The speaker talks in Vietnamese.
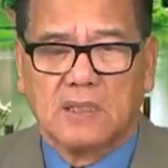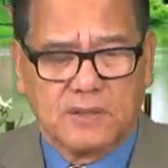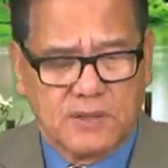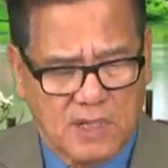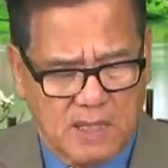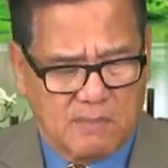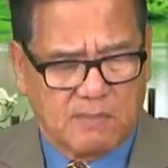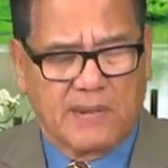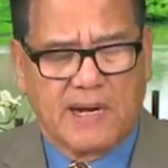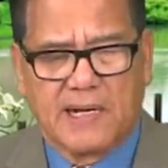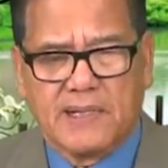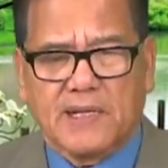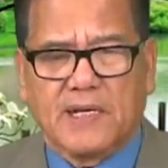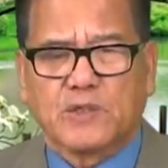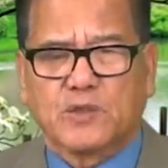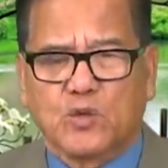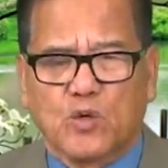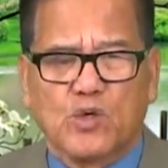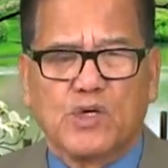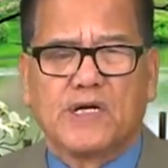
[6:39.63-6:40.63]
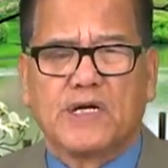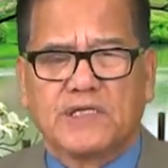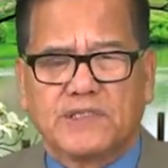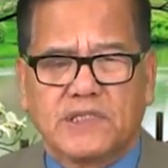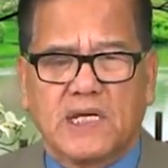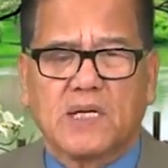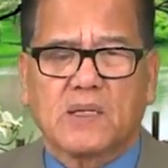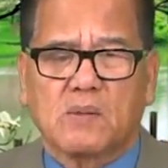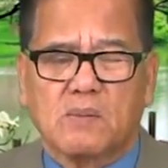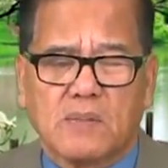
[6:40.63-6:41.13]
Nước Mỹ này số người
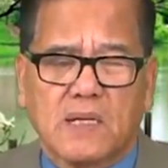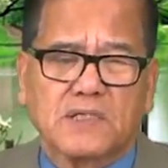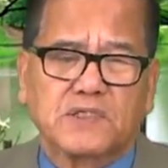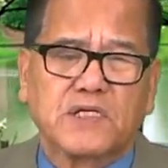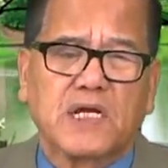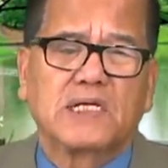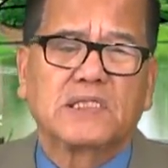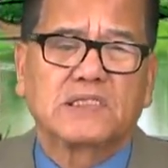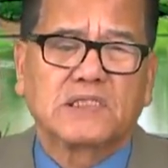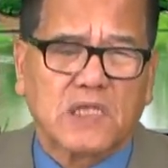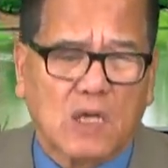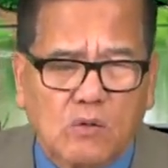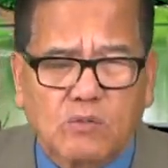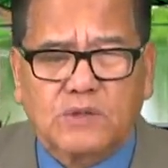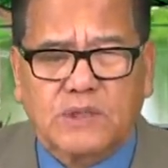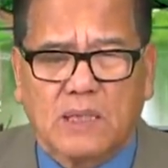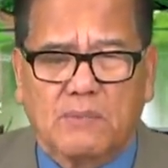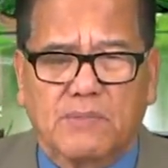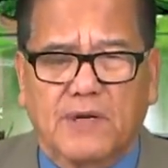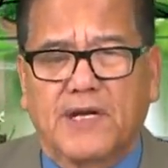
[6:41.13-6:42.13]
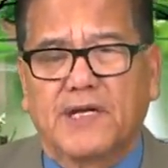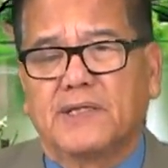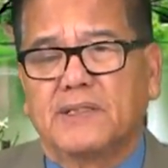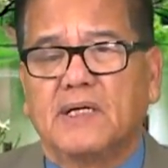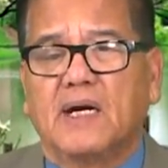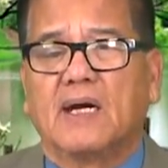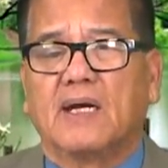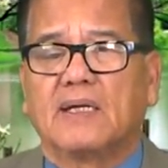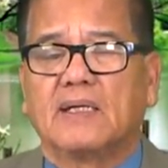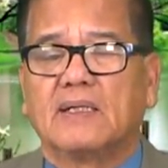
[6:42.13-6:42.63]
chết cũng đã trên 600.000
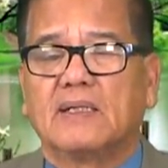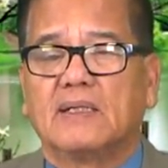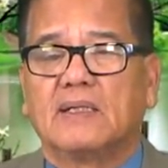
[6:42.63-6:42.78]
người.